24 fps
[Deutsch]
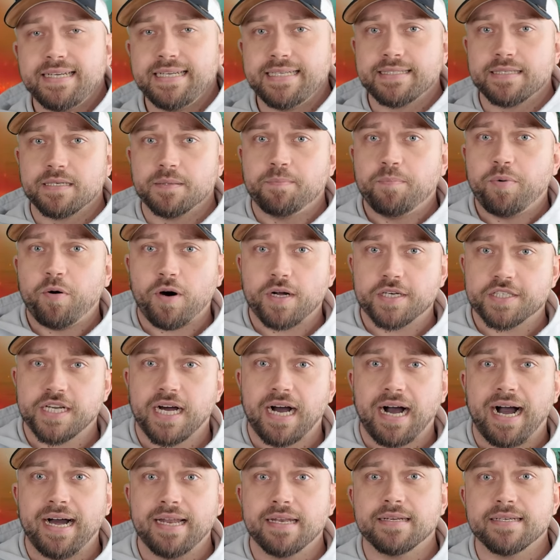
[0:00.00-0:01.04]
diese
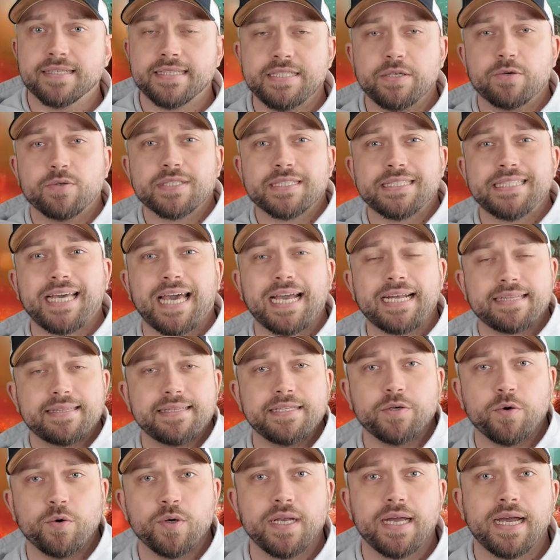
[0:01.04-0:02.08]
Portale, die uns direkt
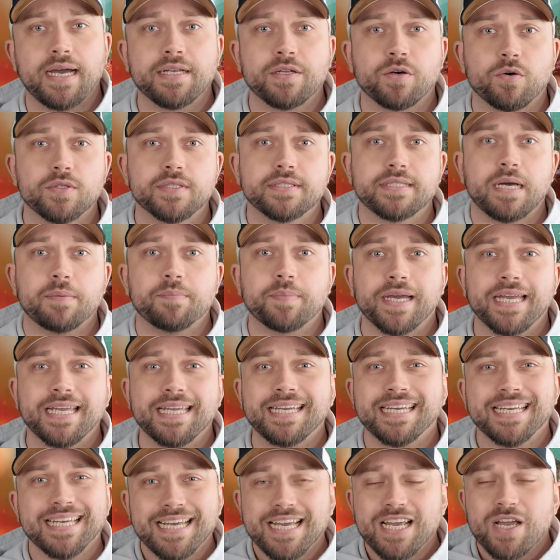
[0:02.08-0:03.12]
in die Hohlerde
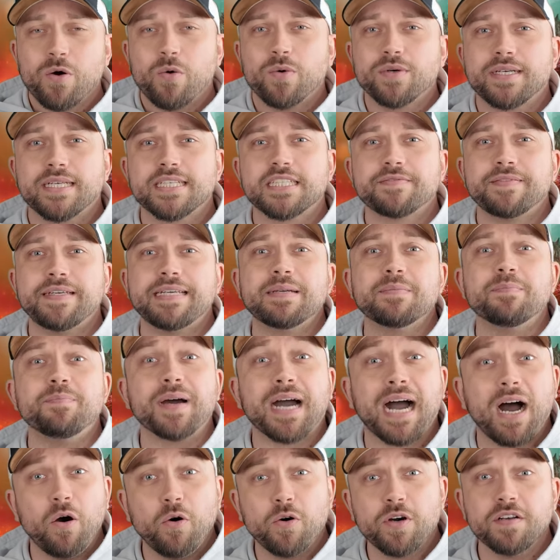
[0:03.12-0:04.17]
runterbringen. Und deswegen
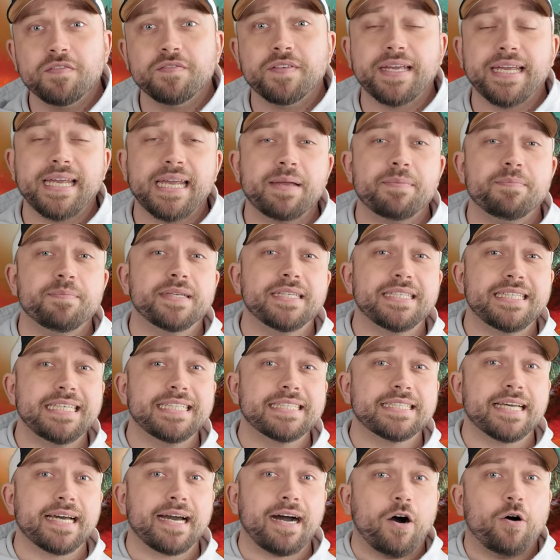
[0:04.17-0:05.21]
brauchen wir eben
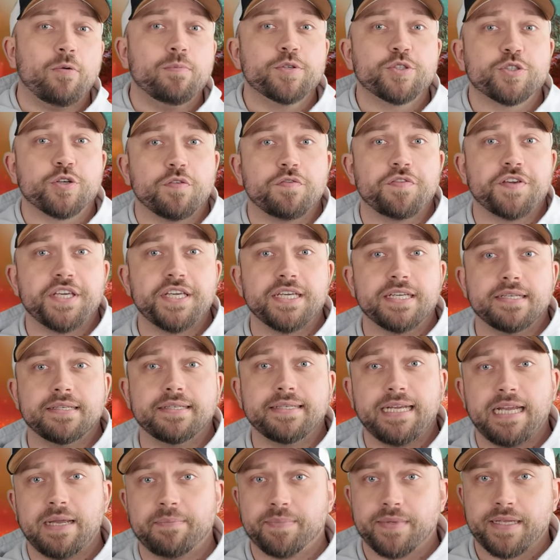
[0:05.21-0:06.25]
diese Raumschiffchen,
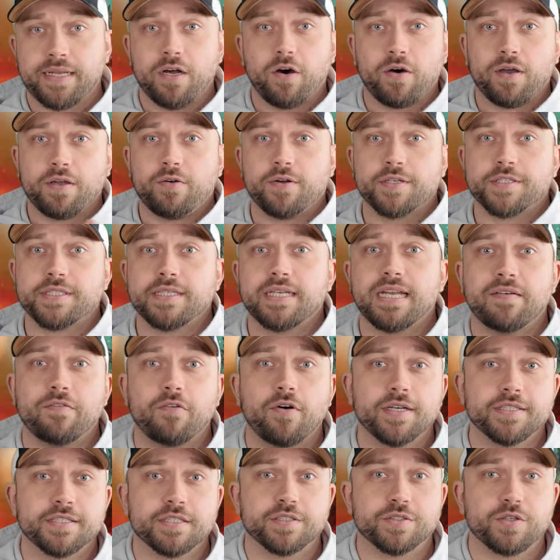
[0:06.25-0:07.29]
die eben dann auch in Godzilla
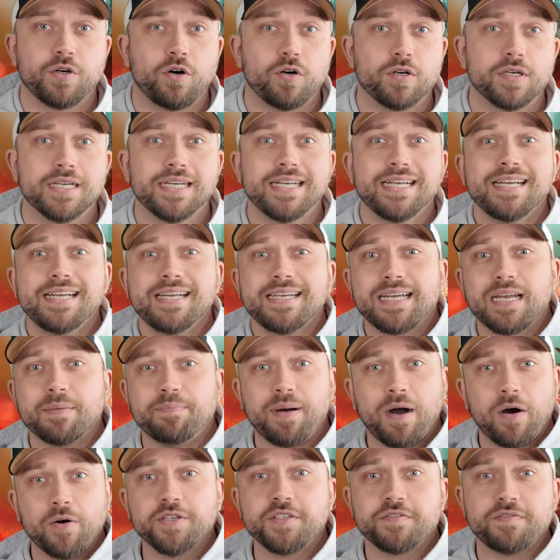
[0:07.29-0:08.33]
vs. Kong
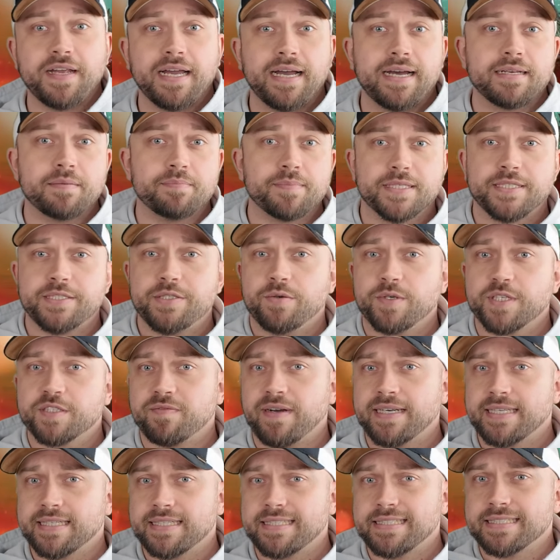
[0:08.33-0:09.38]
gebaut werden,
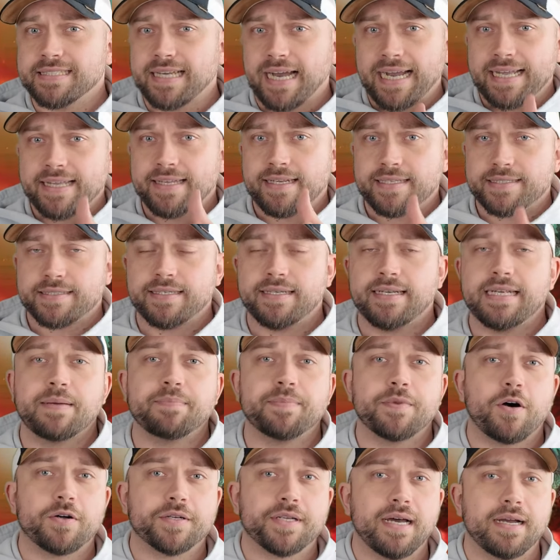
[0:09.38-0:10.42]
beziehungsweise dieses eine, das dann
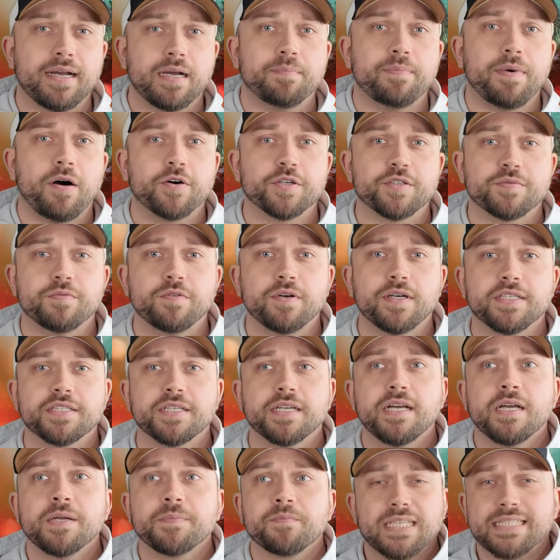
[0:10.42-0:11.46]
eben auch da gebaut
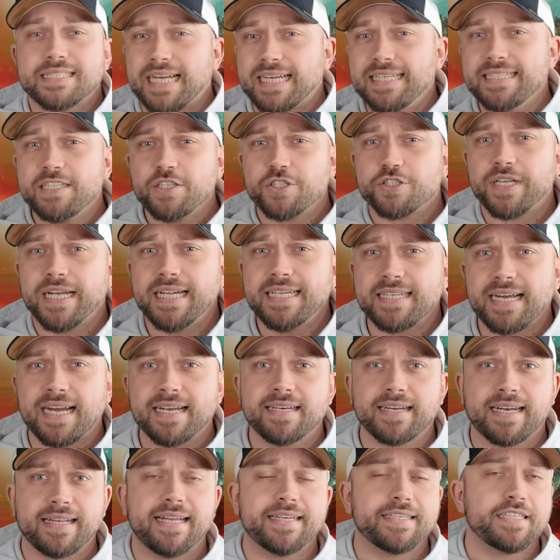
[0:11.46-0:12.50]
wird. Und das Ganze stellt
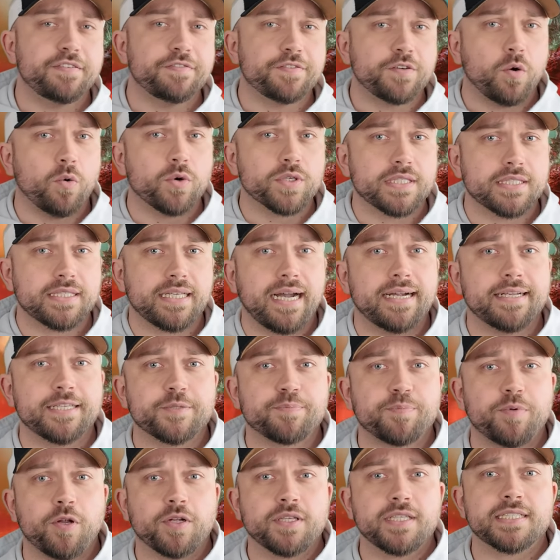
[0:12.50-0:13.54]
einen relativ großen Teil
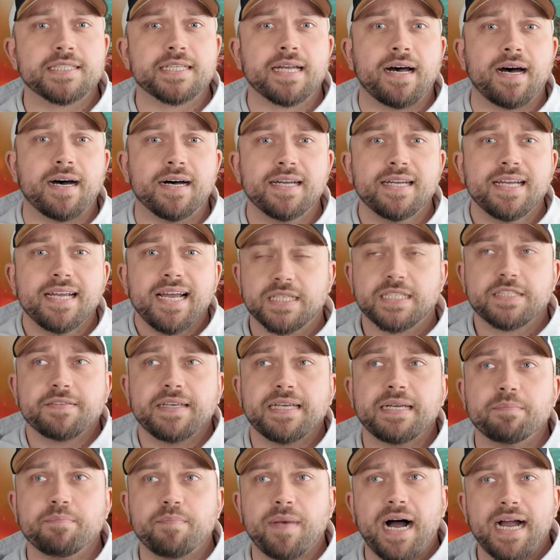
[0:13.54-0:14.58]
des Plots dar.
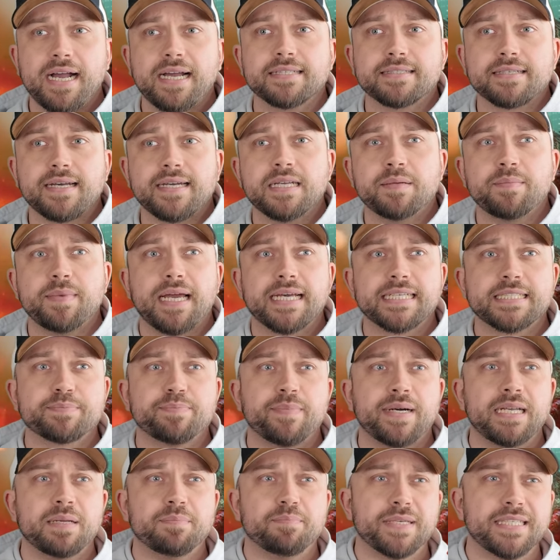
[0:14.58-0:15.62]
Deswegen mag es einem erstmal